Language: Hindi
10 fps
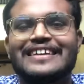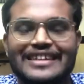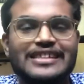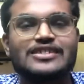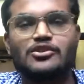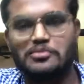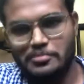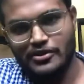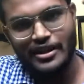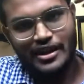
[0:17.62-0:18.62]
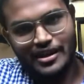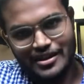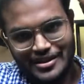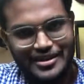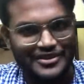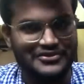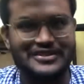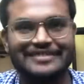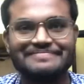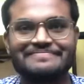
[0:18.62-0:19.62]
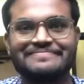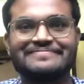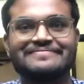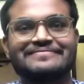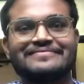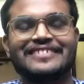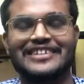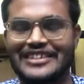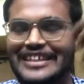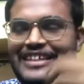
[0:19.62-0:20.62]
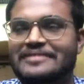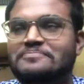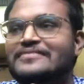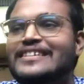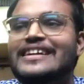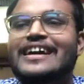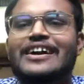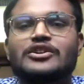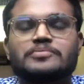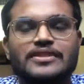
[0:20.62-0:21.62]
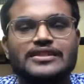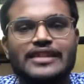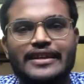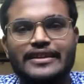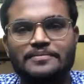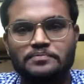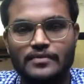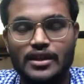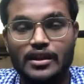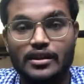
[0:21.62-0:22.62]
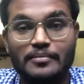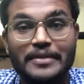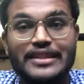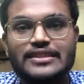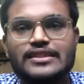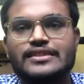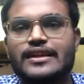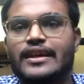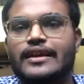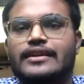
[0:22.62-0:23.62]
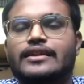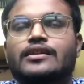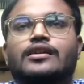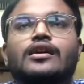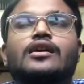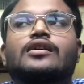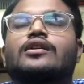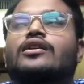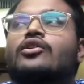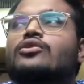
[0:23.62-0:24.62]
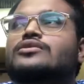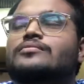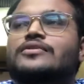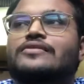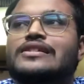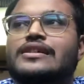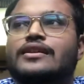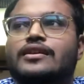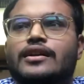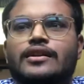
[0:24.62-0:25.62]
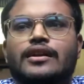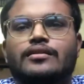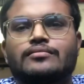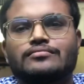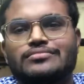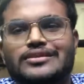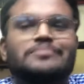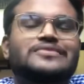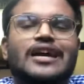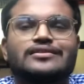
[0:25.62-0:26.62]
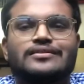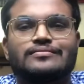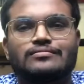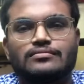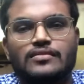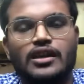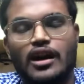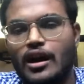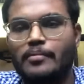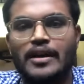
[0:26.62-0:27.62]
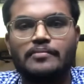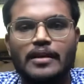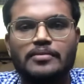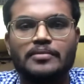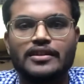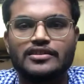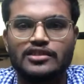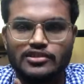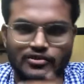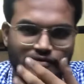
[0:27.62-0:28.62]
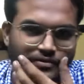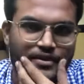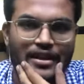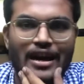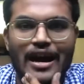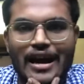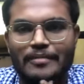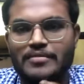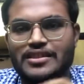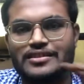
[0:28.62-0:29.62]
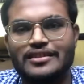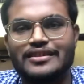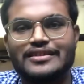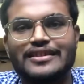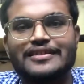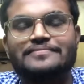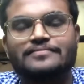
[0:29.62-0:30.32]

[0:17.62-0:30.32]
किसी को भी भूलना आसान नहीं होता ठीक है उस पर नहीं जाएंगे मेन चीज़ ये है कि लॉन्ग टर्म इन्वेस्टिंग करना सब चाहते हैं कि हाँ भाई मैं भी बनने चाहता हूँ मिस्टर की तरह